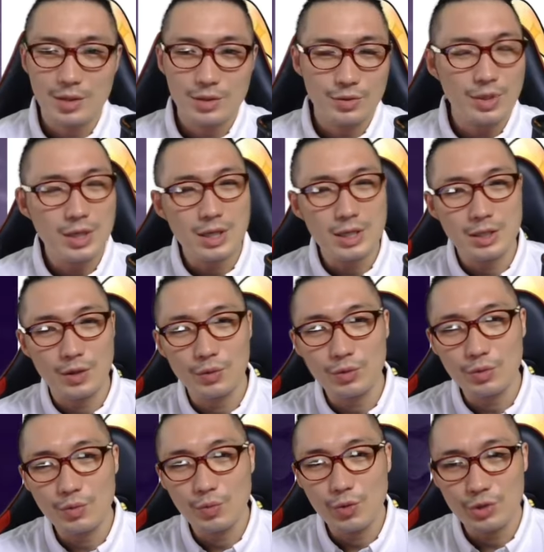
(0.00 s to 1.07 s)
それに関して本
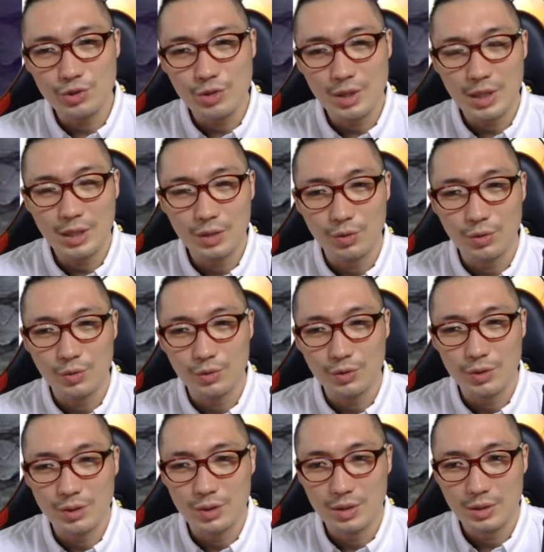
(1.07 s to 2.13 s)
当に申し訳ないと思っ
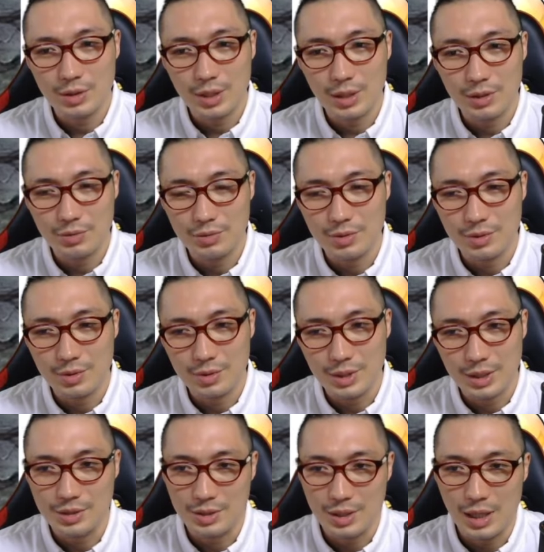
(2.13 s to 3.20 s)
てるん
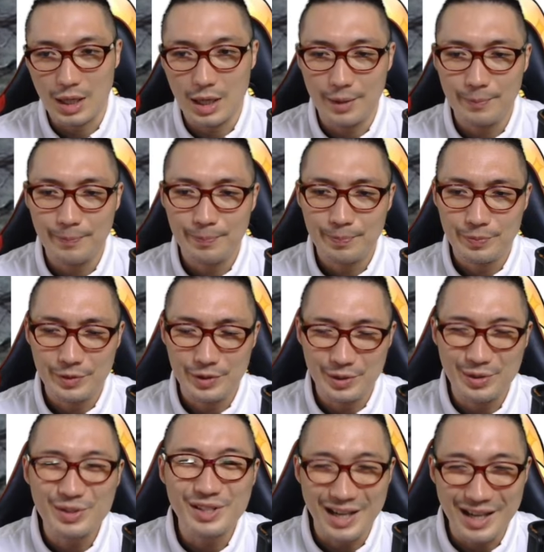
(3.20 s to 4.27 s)
ですが、
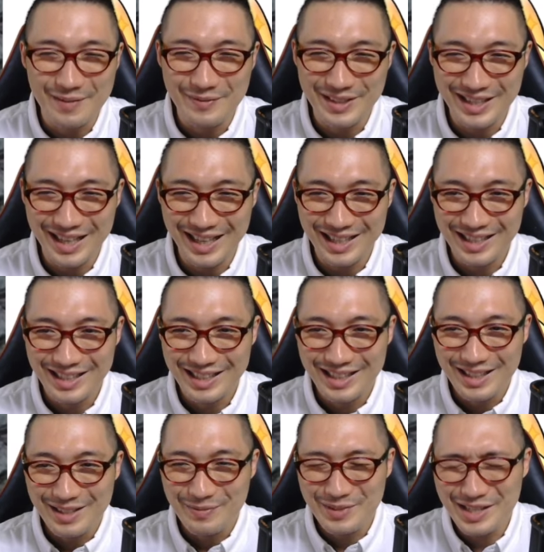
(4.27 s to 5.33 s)
許してね、みんな。
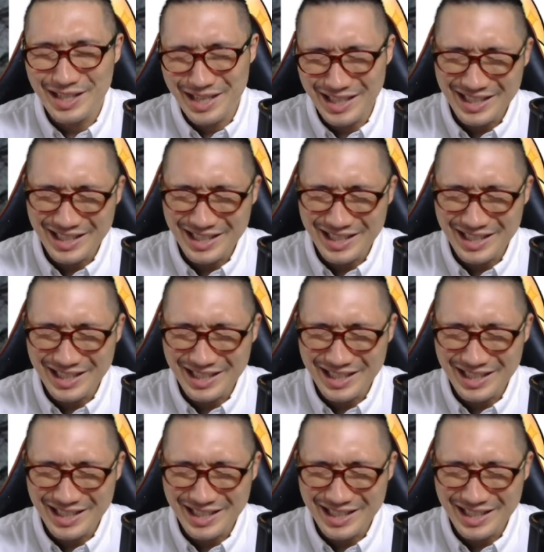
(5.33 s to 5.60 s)
みんな優